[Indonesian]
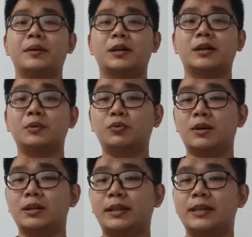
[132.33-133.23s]

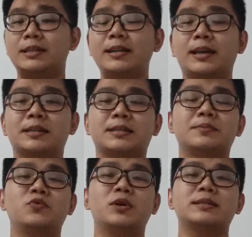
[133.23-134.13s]
kebutuhan tersier
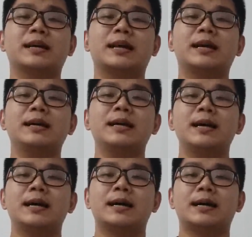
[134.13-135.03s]
semua sekarang
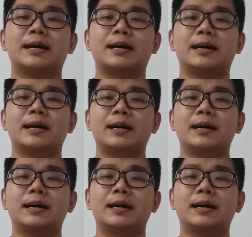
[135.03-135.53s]
uh,